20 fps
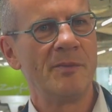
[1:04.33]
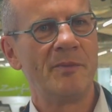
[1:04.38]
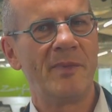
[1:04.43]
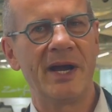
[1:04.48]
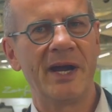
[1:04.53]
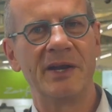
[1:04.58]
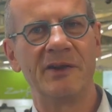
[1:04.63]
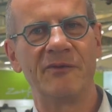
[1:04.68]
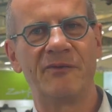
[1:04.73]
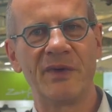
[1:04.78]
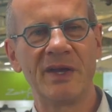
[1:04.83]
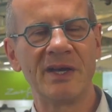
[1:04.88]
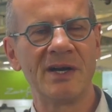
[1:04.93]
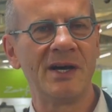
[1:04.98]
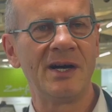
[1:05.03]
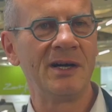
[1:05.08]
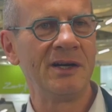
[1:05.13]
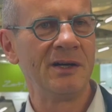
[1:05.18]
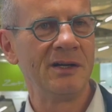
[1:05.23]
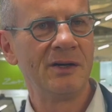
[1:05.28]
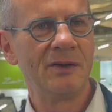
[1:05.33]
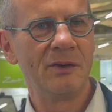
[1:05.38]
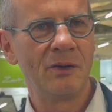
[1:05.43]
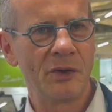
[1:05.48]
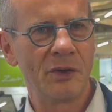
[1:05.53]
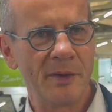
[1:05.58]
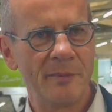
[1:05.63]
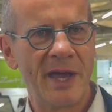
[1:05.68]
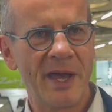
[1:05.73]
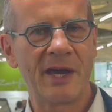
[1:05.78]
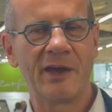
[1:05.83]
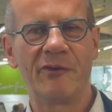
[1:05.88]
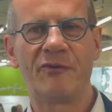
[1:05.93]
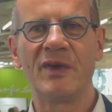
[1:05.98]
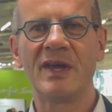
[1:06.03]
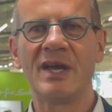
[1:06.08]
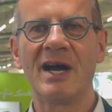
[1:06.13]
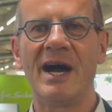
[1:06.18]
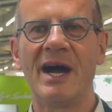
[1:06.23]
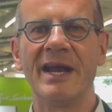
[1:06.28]
meinen Finger oder mehrere
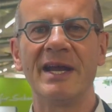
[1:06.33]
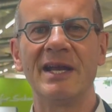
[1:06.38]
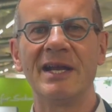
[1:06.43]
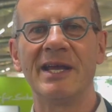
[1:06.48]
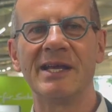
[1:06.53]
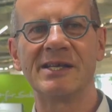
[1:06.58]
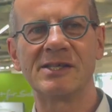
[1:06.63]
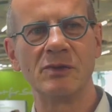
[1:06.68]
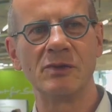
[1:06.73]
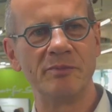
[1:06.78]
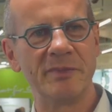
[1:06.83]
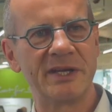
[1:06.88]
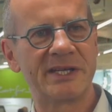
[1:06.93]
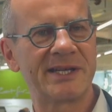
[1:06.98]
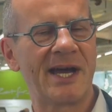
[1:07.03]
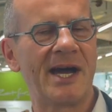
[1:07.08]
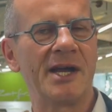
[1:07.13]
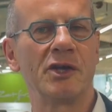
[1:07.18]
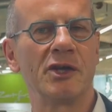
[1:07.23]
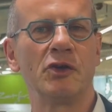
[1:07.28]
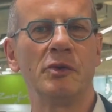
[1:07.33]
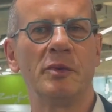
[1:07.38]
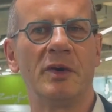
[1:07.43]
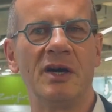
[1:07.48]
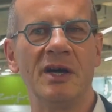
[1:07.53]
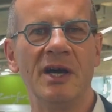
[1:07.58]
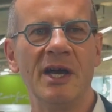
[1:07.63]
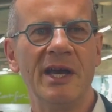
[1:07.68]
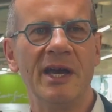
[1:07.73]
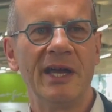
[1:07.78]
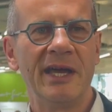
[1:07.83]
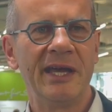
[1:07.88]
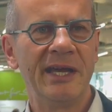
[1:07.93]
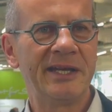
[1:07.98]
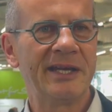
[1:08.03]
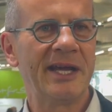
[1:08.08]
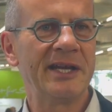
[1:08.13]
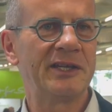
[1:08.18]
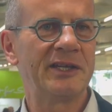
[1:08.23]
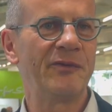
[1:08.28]
Finger einlesen und mich darüber
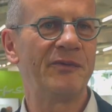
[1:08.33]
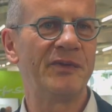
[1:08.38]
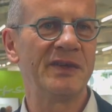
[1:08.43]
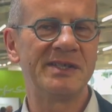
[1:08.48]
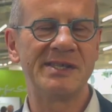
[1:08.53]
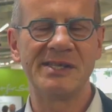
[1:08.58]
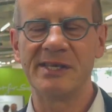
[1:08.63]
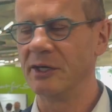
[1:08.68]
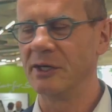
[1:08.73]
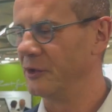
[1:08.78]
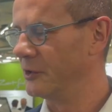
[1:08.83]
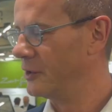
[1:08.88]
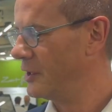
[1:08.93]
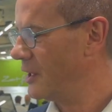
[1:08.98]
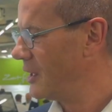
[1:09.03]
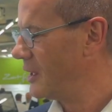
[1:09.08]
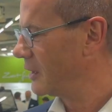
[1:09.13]
identifizieren.